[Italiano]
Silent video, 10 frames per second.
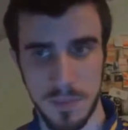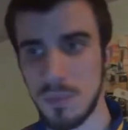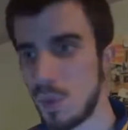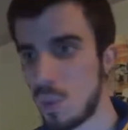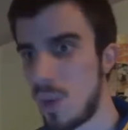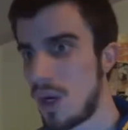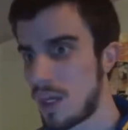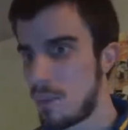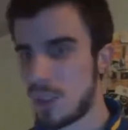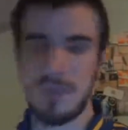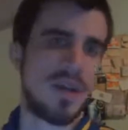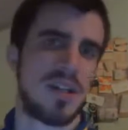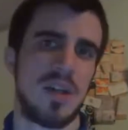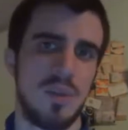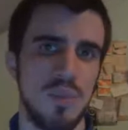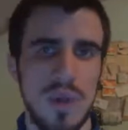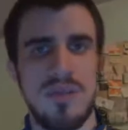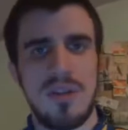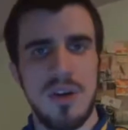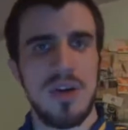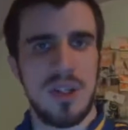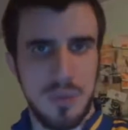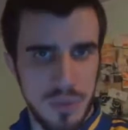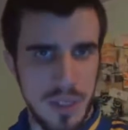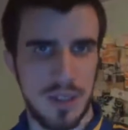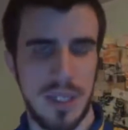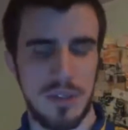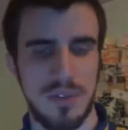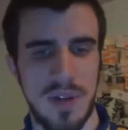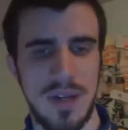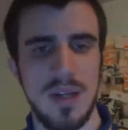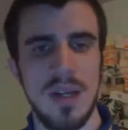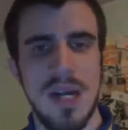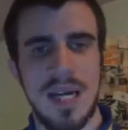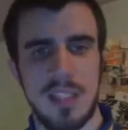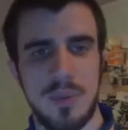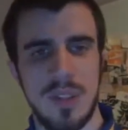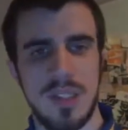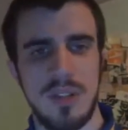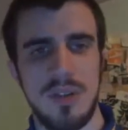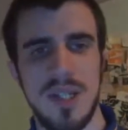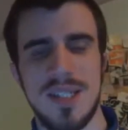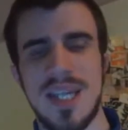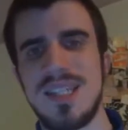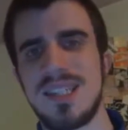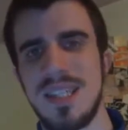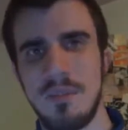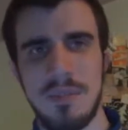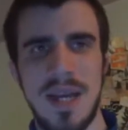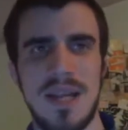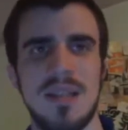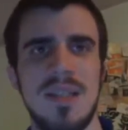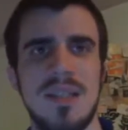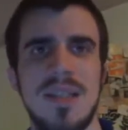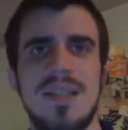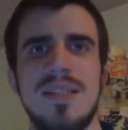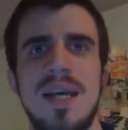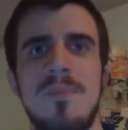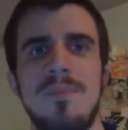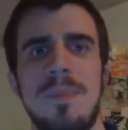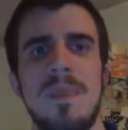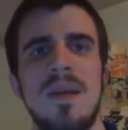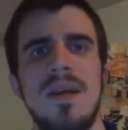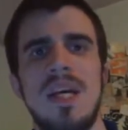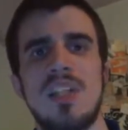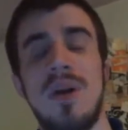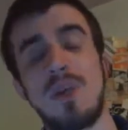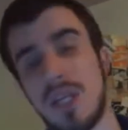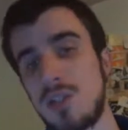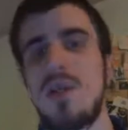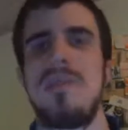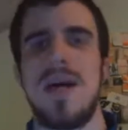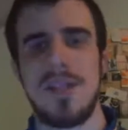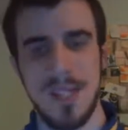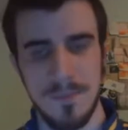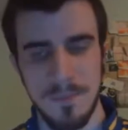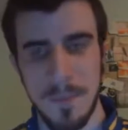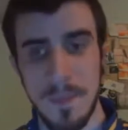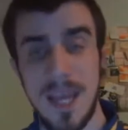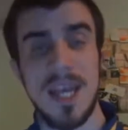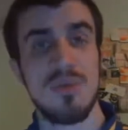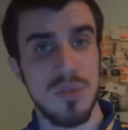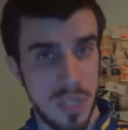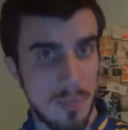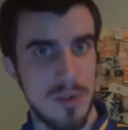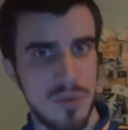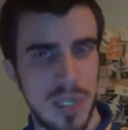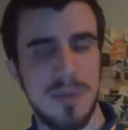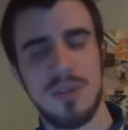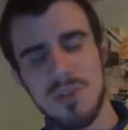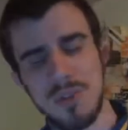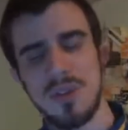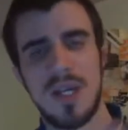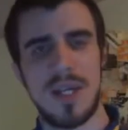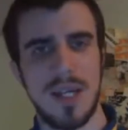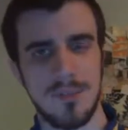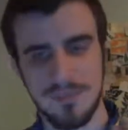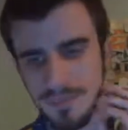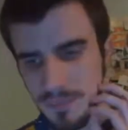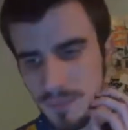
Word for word: con quella che potrebbe essere una vittoria di uno dei tre trofei a disposizione, senza rimpianti, senza svalutare la sua immagine. E giusto, sarebbe, giusto, sarebbe stato giusto anche